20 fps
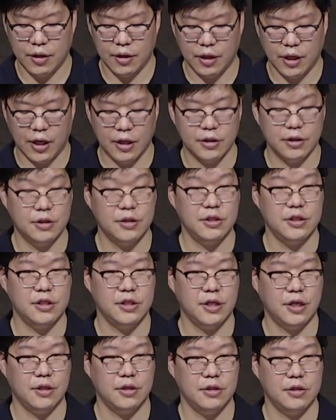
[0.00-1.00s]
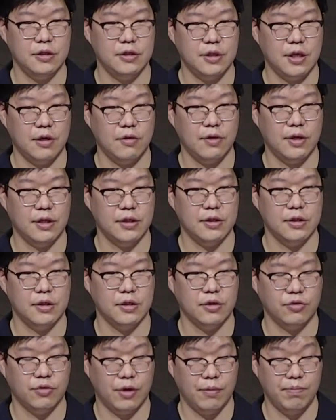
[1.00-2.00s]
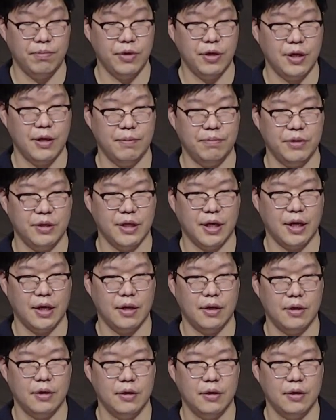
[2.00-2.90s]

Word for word: 게으르지 않는 생활을 건면합니다.